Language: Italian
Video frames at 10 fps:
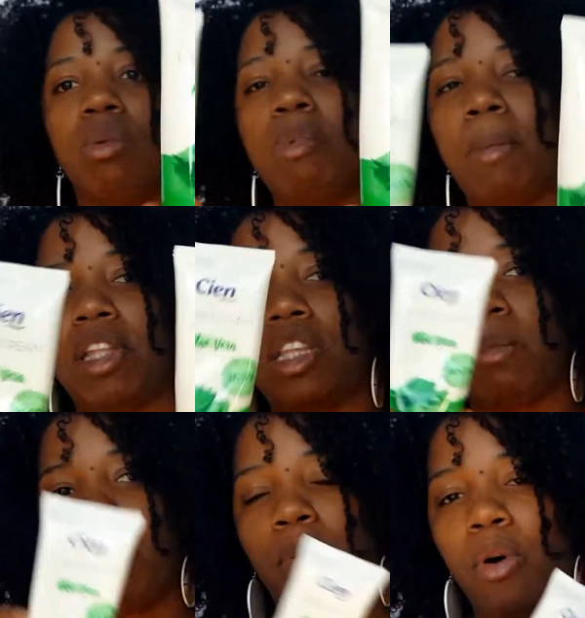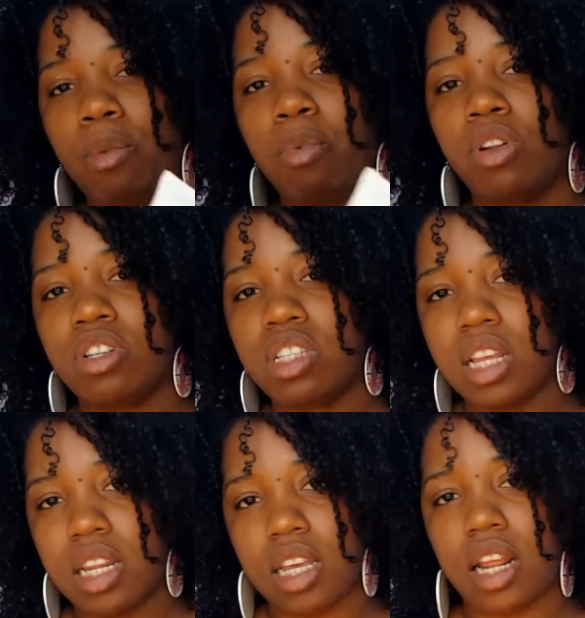ovviamente poi voglio
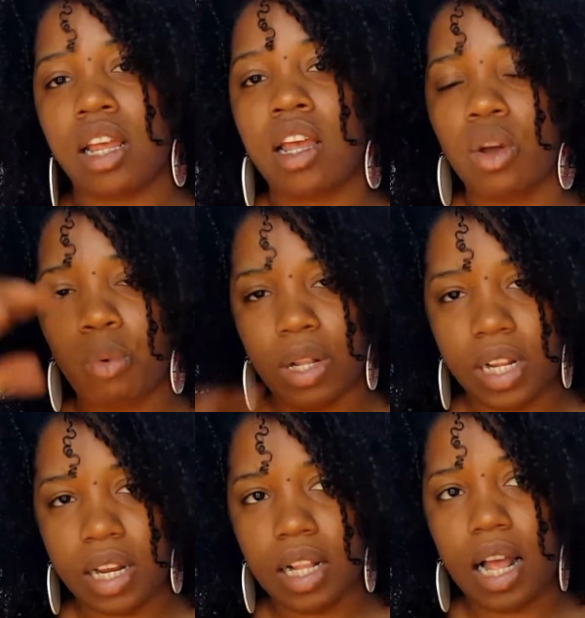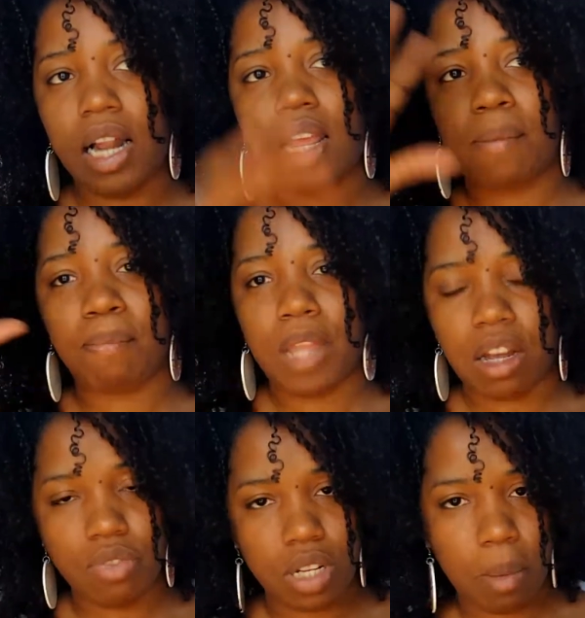inserire qua nel canale
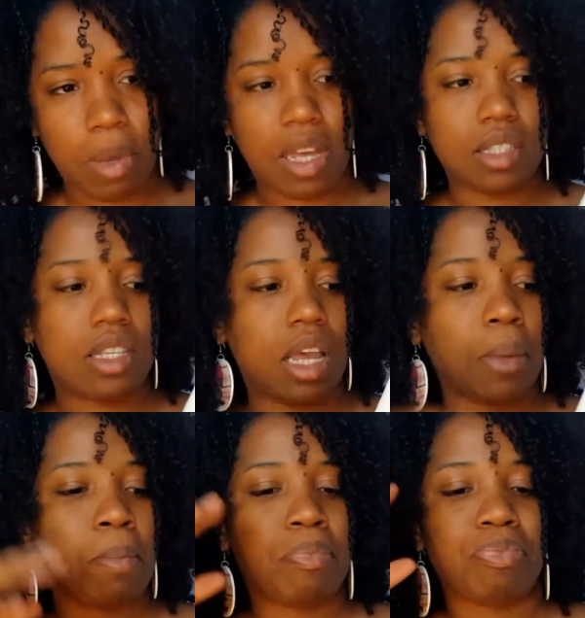a fine mese